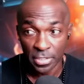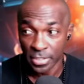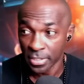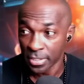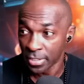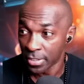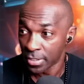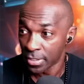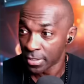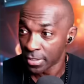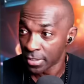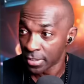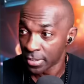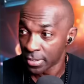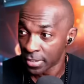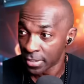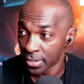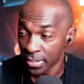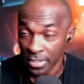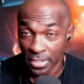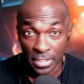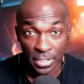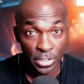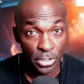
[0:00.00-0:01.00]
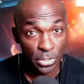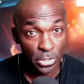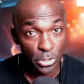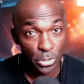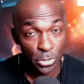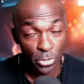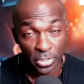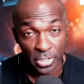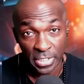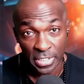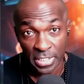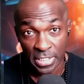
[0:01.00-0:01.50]
des, gens
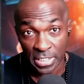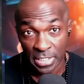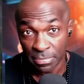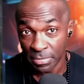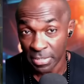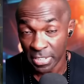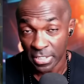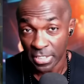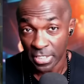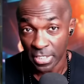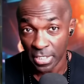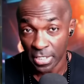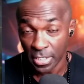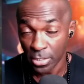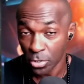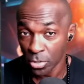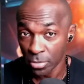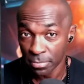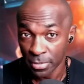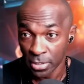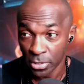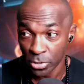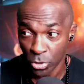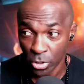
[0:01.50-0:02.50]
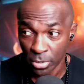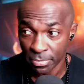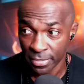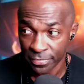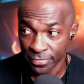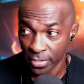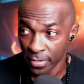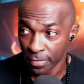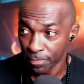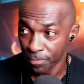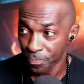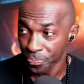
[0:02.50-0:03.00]
sortis des cimetières, comme en
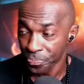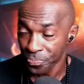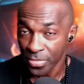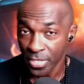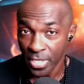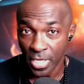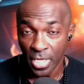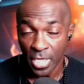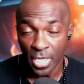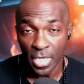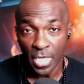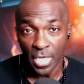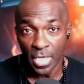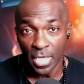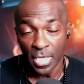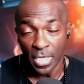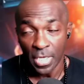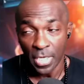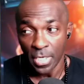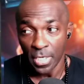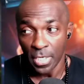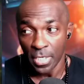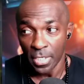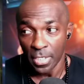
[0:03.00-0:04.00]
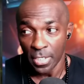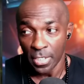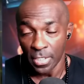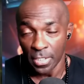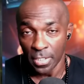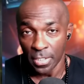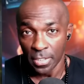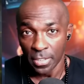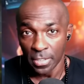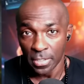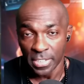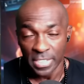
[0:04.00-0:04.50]
2020.
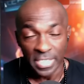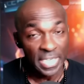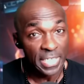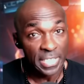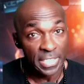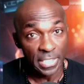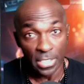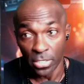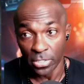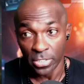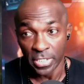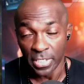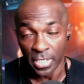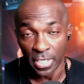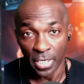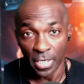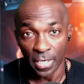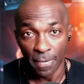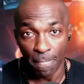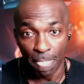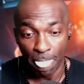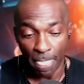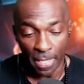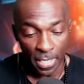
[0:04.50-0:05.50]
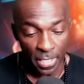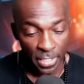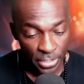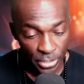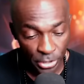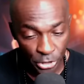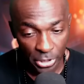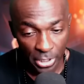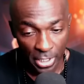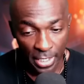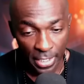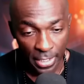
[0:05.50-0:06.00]
C'est extraordinaire. Euh,
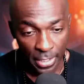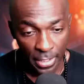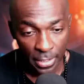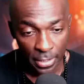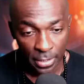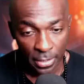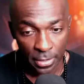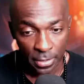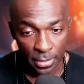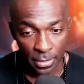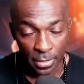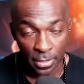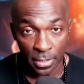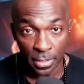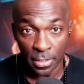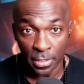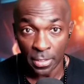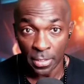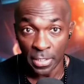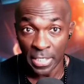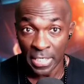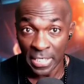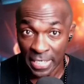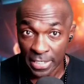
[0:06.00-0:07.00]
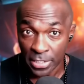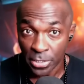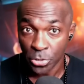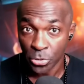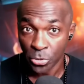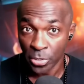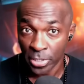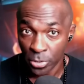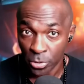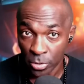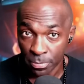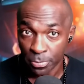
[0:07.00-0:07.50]
déjà,
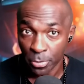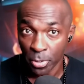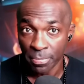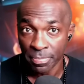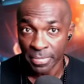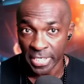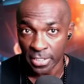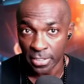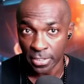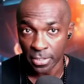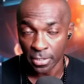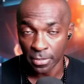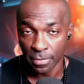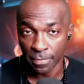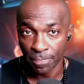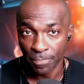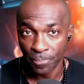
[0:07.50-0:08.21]
l'élection est compromise.